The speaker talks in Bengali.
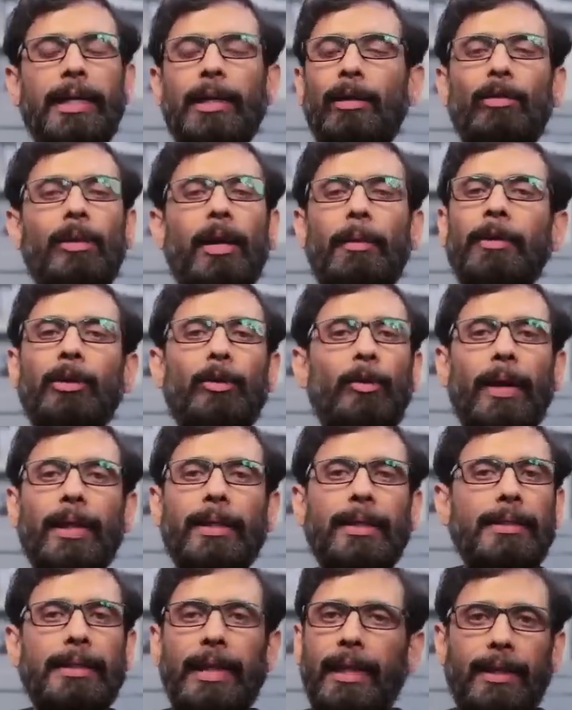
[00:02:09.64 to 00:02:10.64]
সেইগুলো আমি খুব
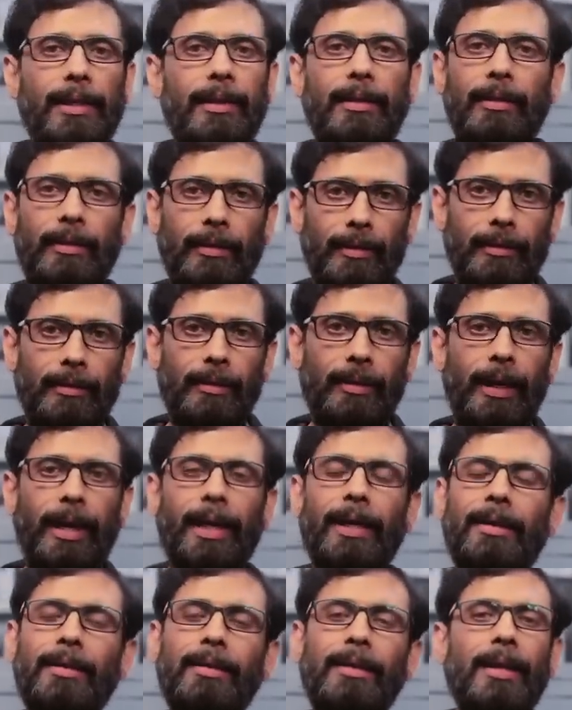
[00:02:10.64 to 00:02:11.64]
একটা দেখিনি
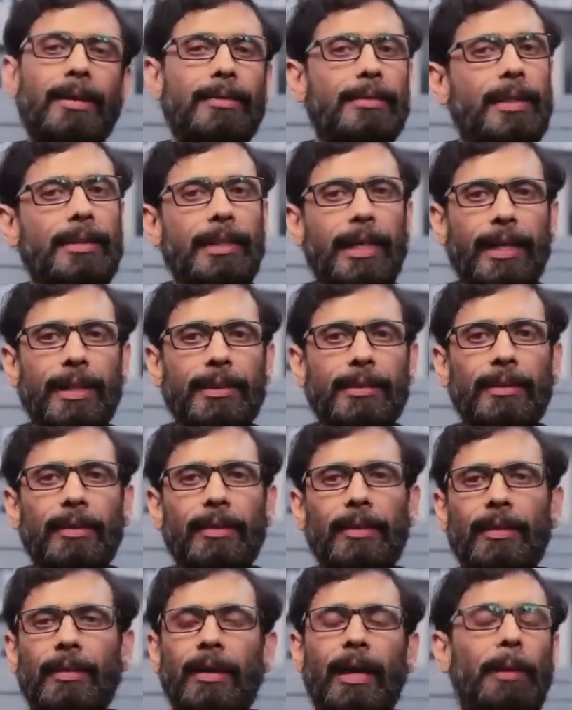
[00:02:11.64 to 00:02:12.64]
একটা আড্ডা দেখেছি
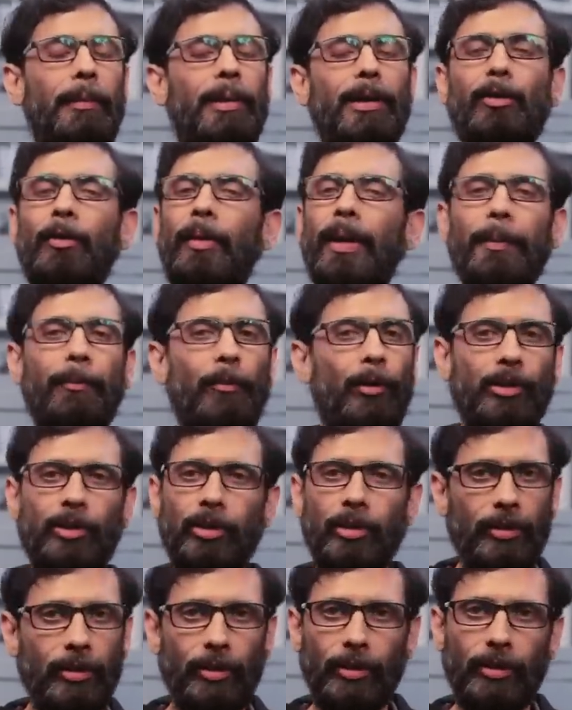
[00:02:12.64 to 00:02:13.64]
আমার খুব একটা
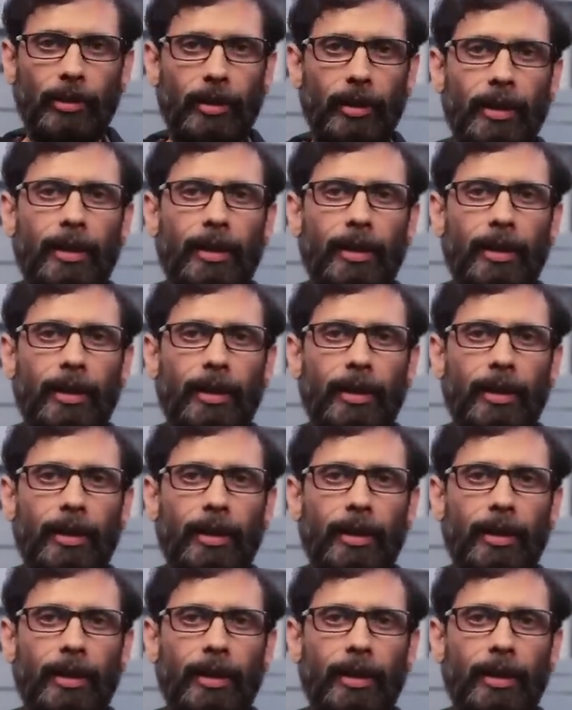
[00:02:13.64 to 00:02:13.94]
পছন্দও